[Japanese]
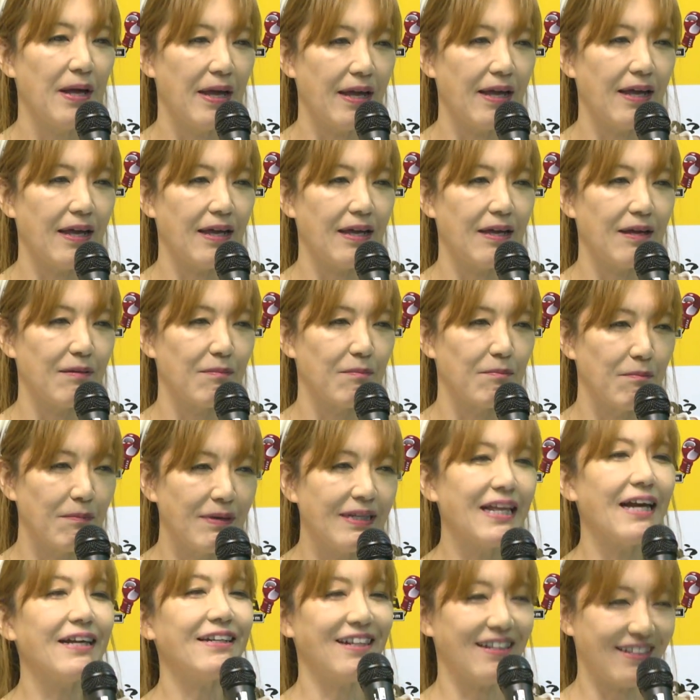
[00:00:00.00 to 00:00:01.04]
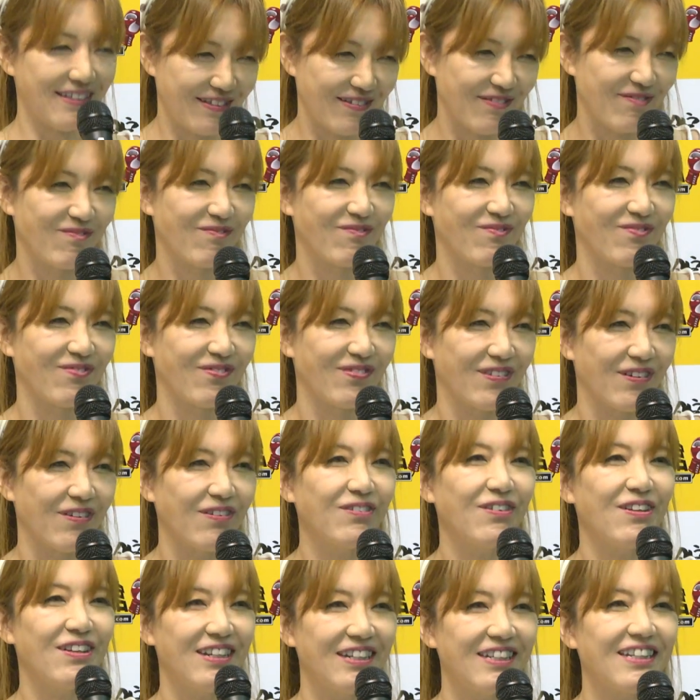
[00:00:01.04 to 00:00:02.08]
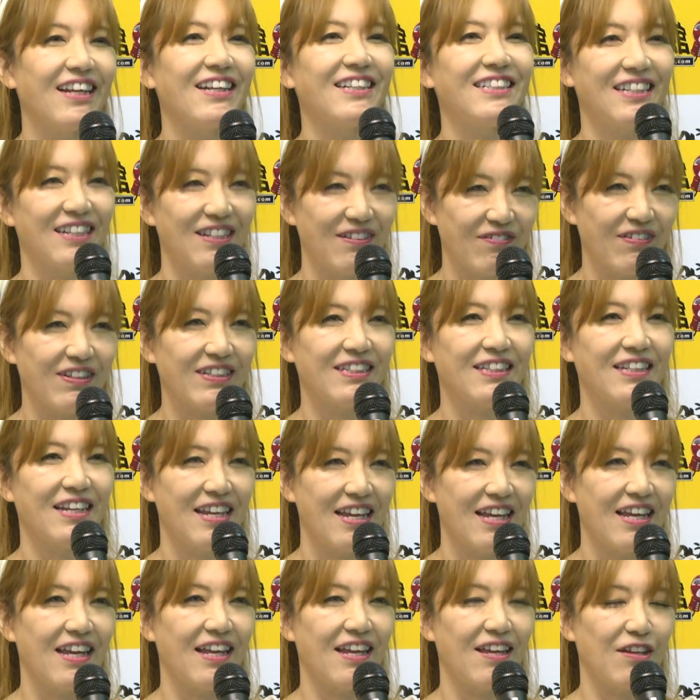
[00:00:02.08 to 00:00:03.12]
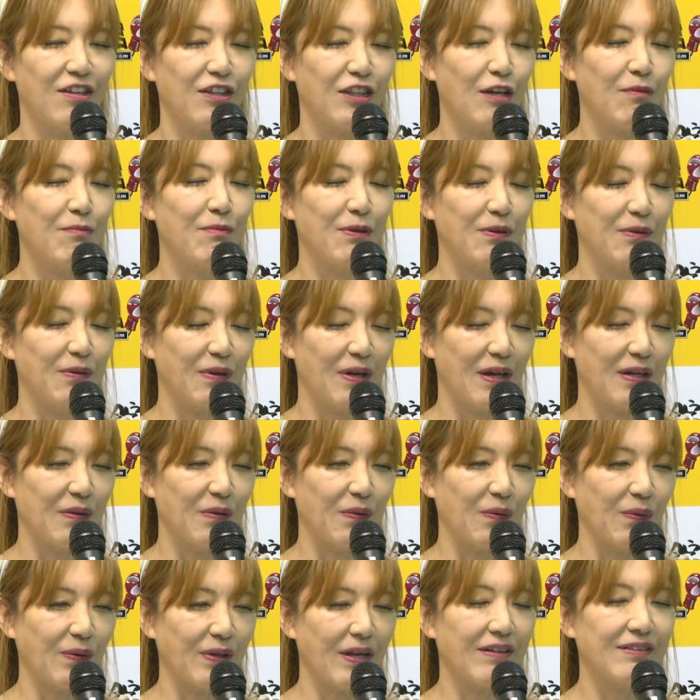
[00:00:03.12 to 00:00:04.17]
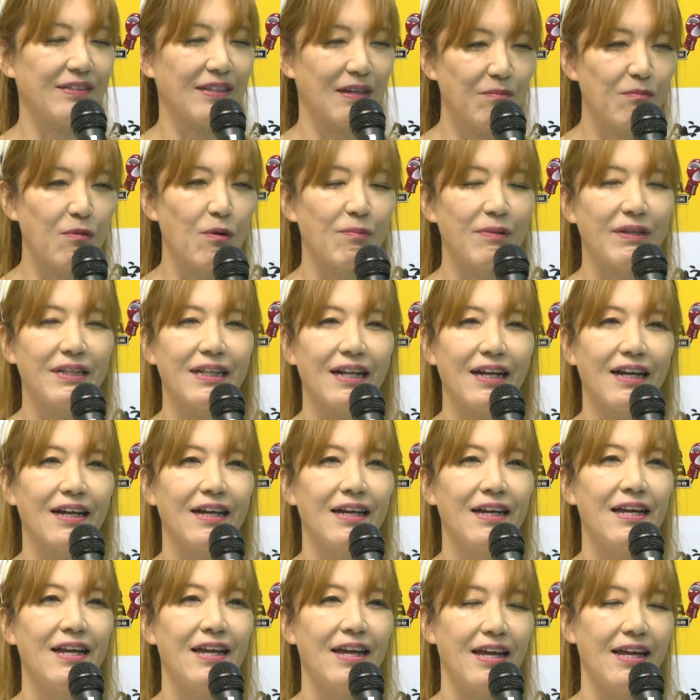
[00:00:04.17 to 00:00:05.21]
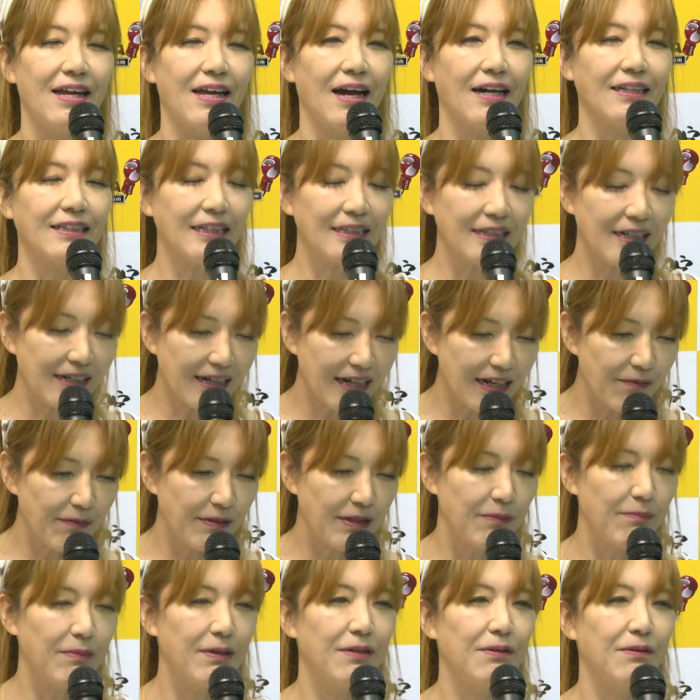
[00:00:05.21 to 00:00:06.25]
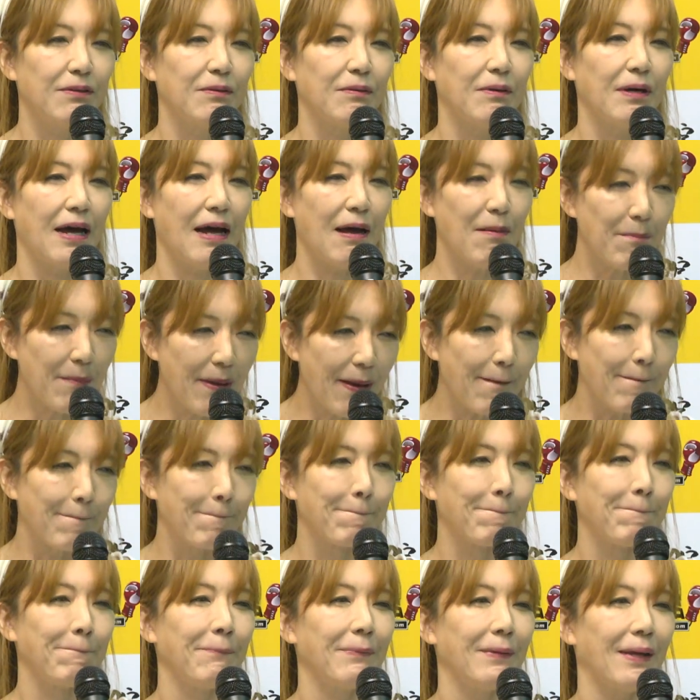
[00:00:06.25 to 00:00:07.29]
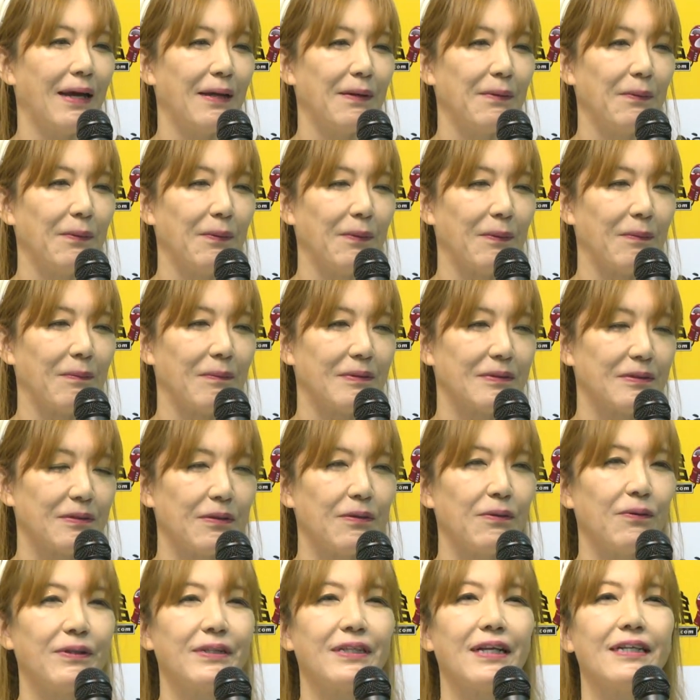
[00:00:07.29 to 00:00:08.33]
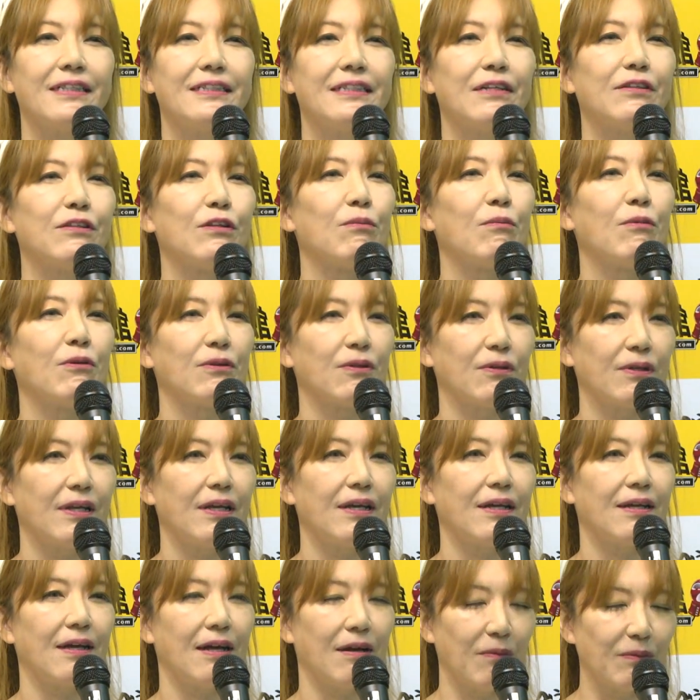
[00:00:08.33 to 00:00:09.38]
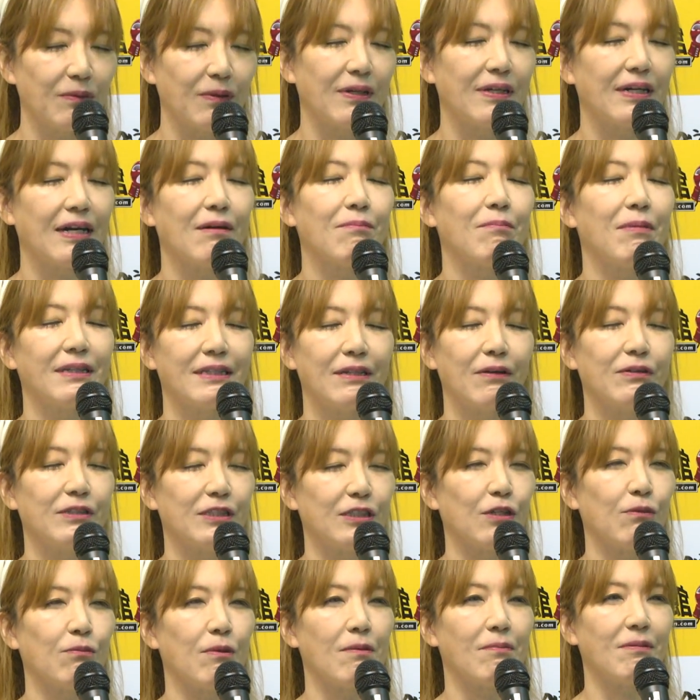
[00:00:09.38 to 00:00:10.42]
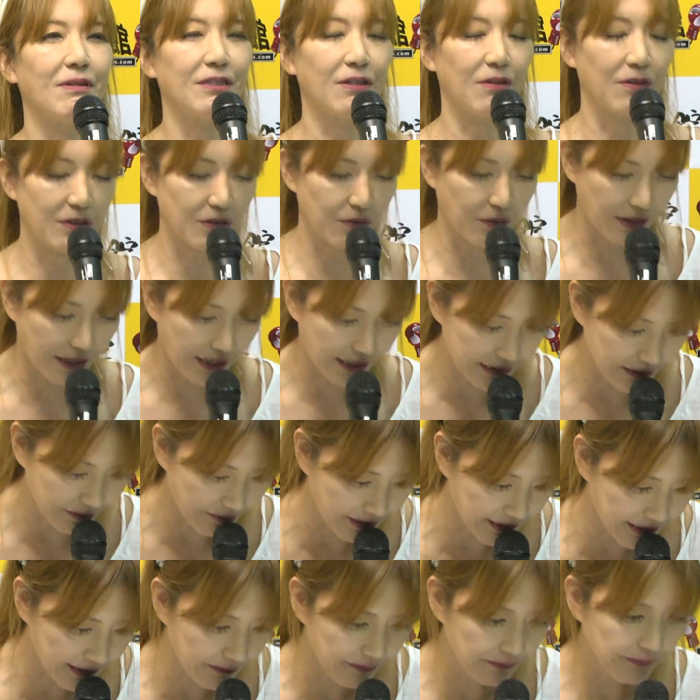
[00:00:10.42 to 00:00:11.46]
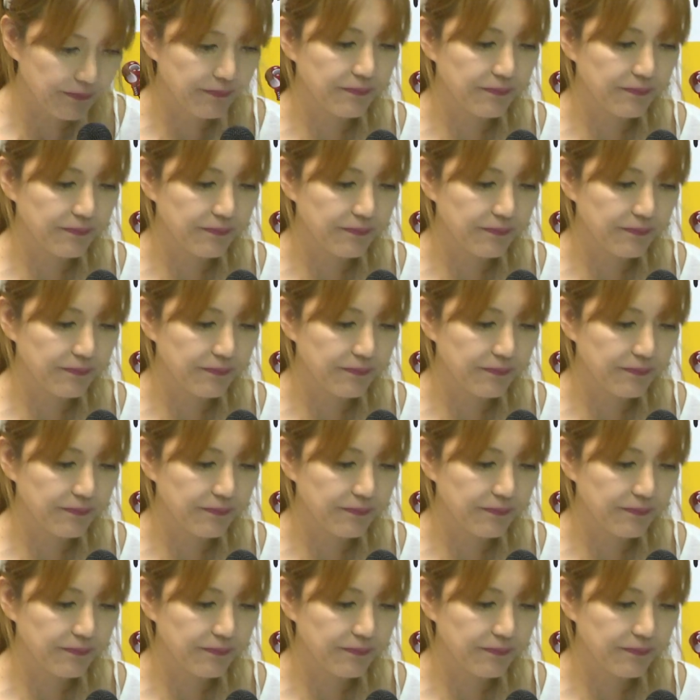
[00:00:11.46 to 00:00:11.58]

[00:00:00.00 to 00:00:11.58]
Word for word: 見たいです。本当に期待しています。多分お客さんもみんな、温かい目で見る反面それを期待していると思うので、本当に頑張ってほしいと思います。よろしくお願いします。